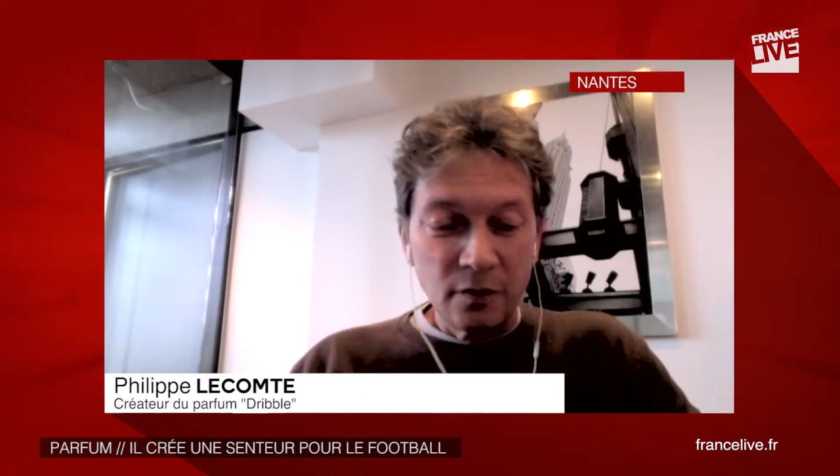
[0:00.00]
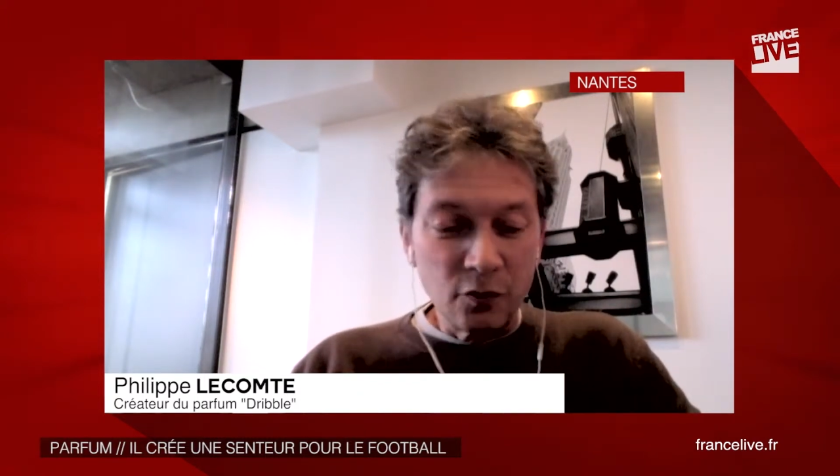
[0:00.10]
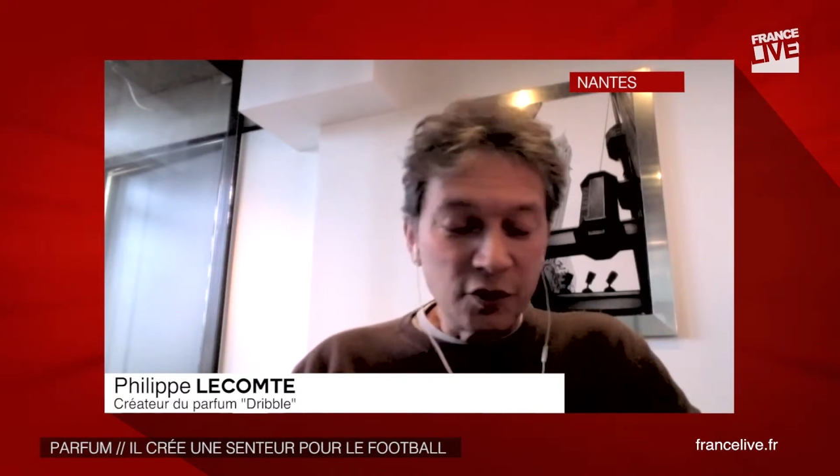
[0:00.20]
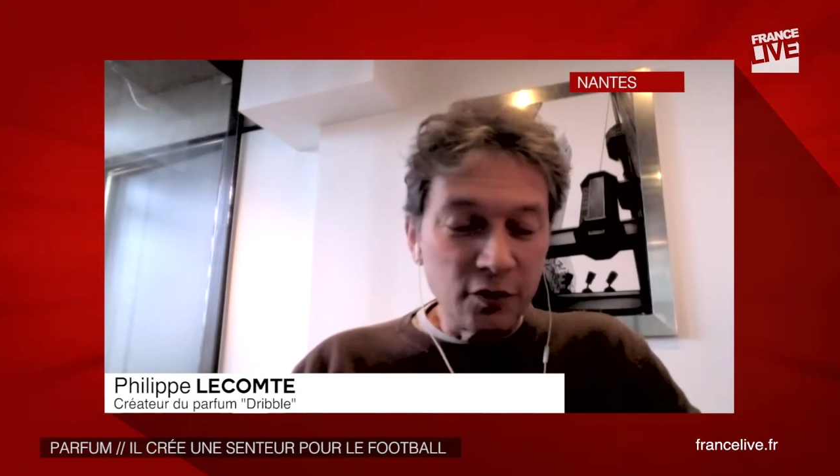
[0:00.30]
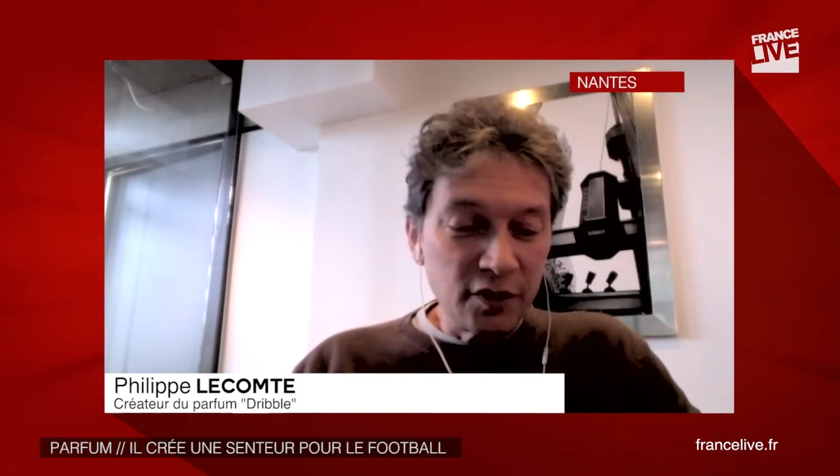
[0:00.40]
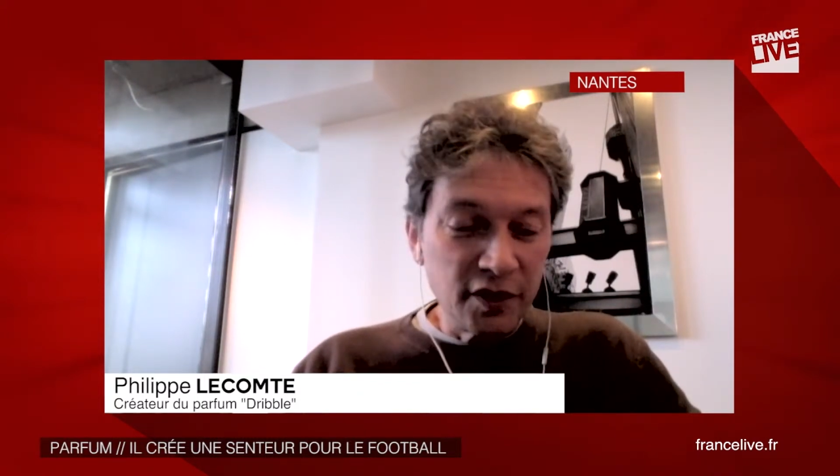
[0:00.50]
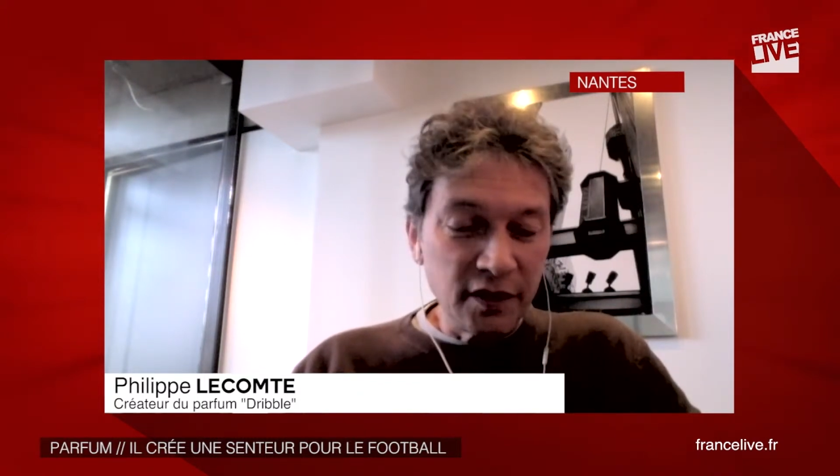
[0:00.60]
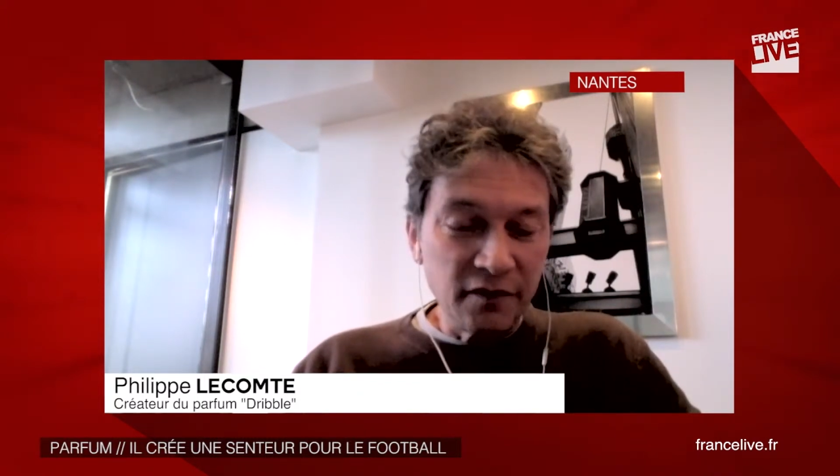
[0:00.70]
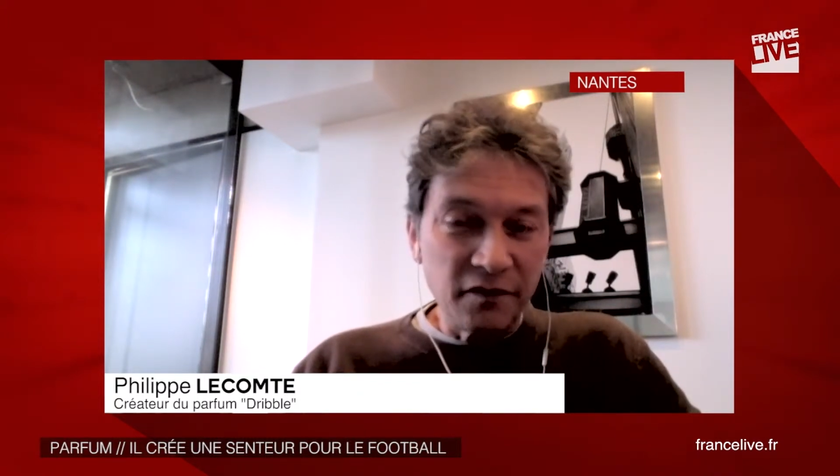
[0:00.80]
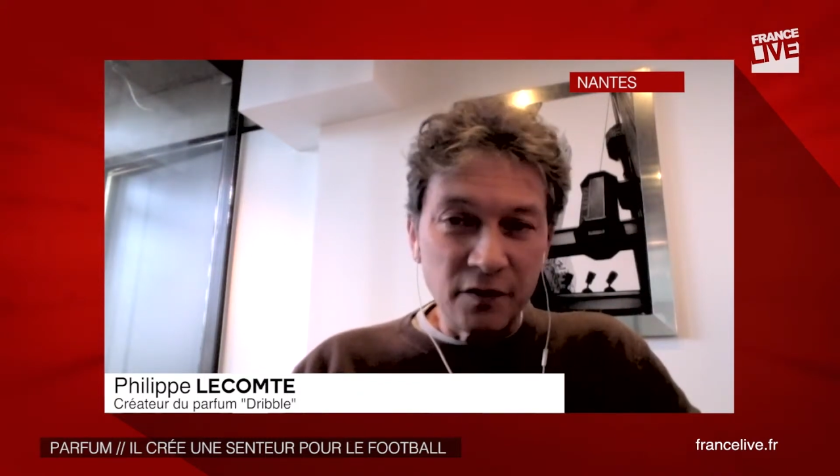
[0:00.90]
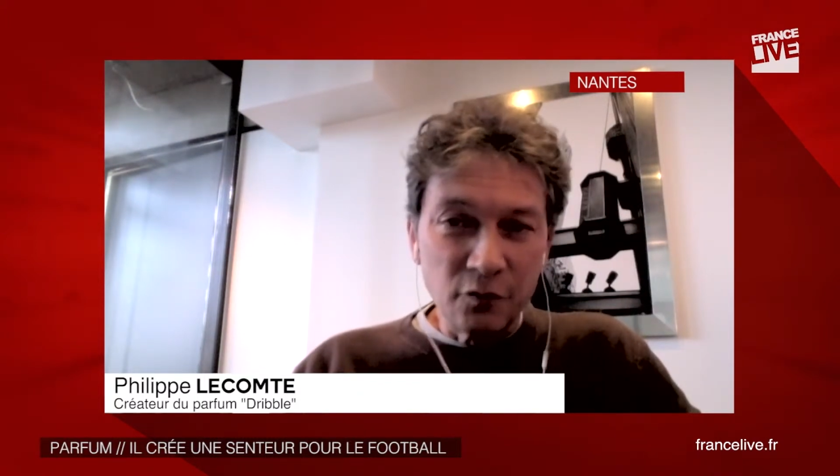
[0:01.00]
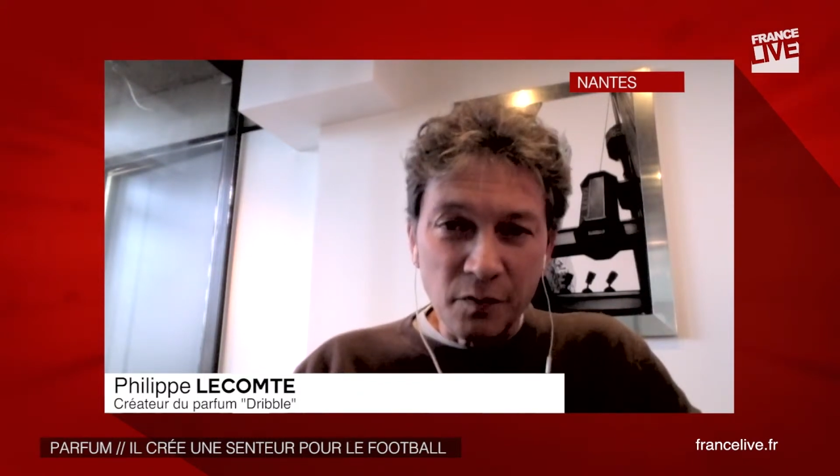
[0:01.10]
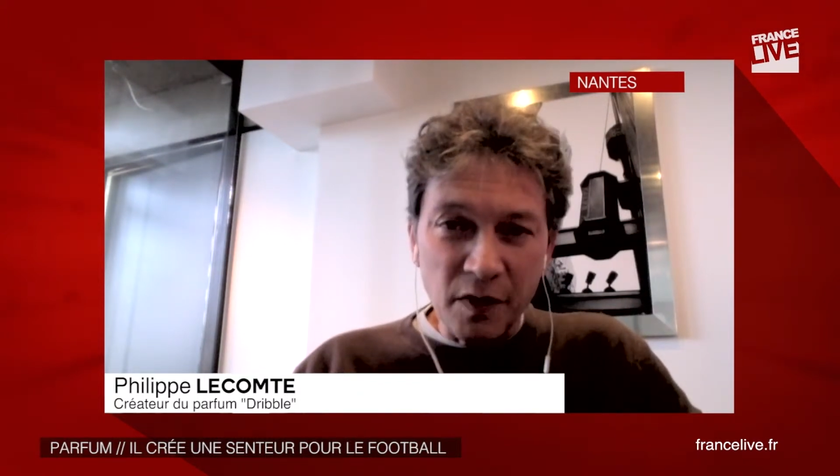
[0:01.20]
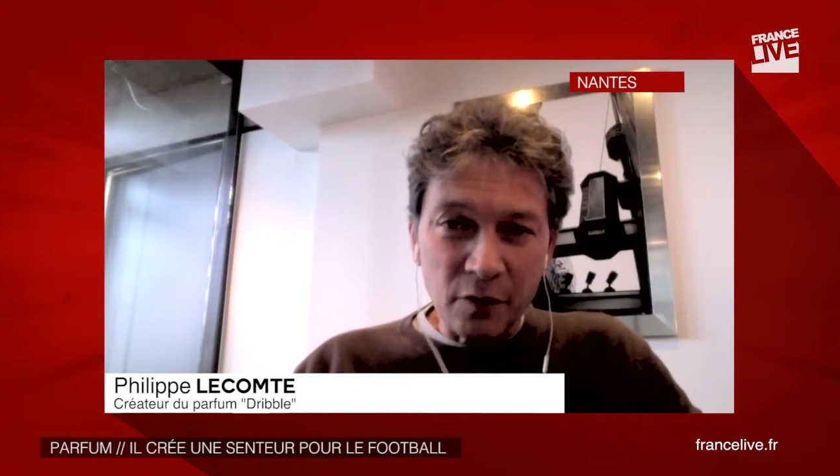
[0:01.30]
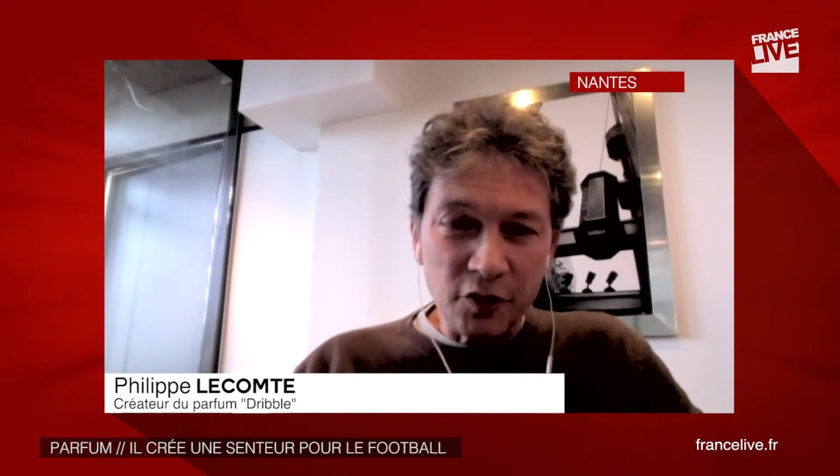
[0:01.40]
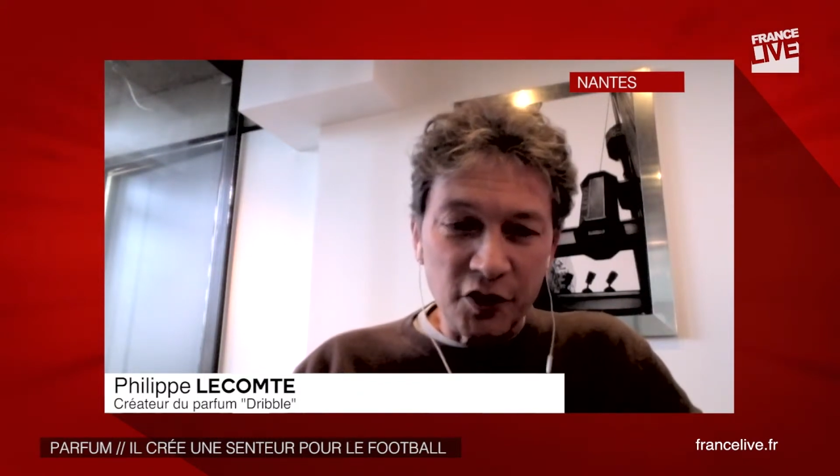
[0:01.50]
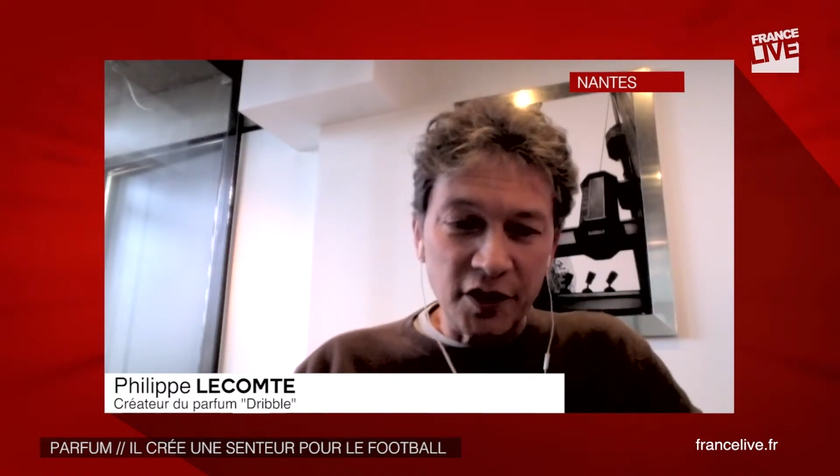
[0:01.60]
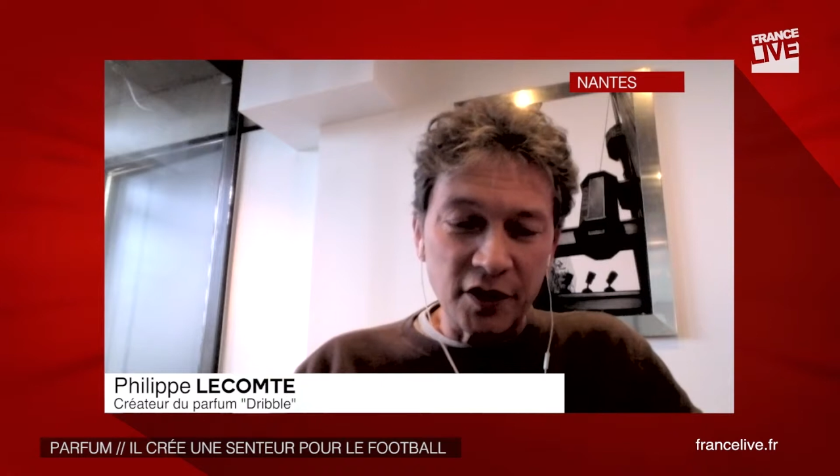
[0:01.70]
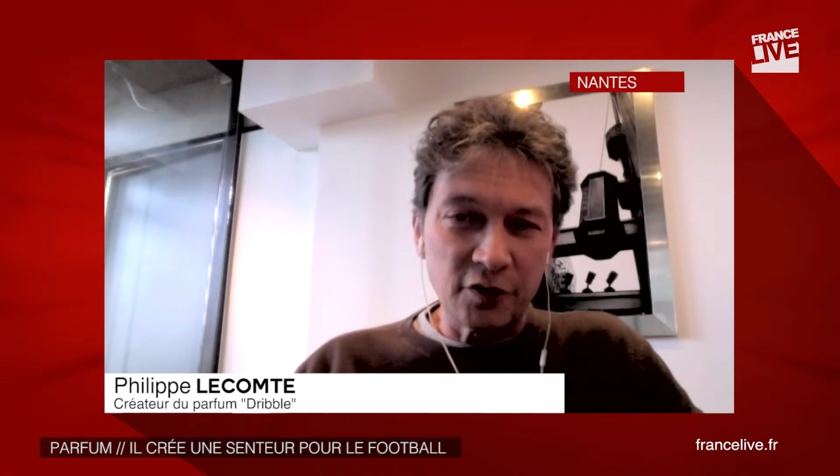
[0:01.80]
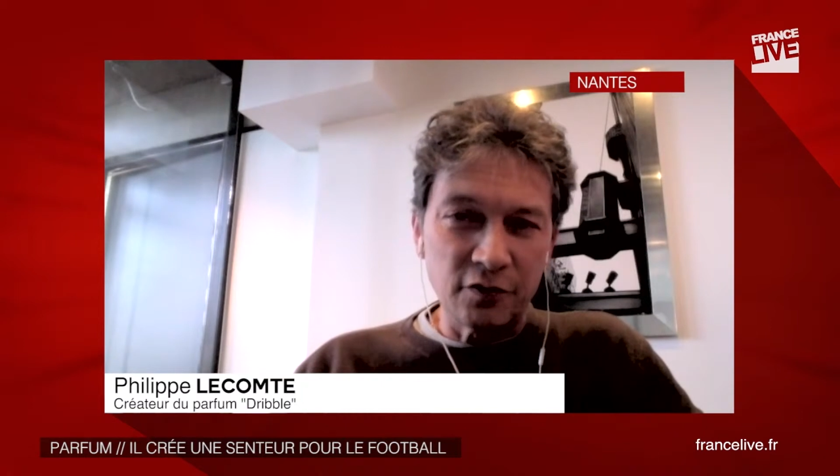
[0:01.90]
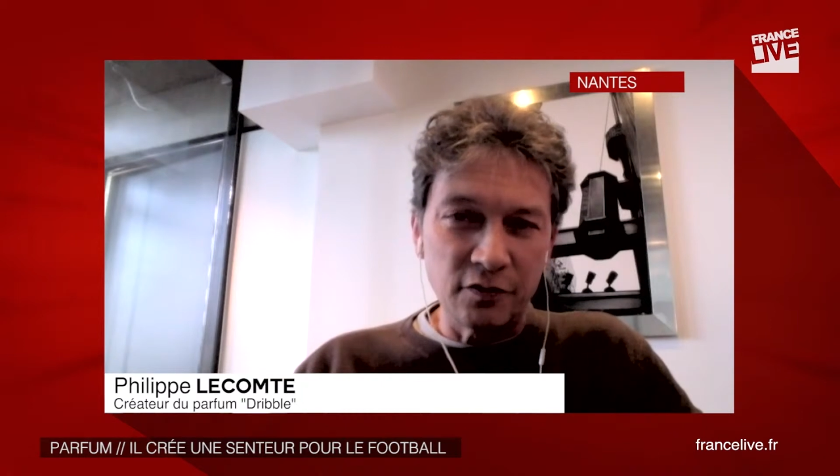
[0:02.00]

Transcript: Donc, j'ai fait toutes mes recherches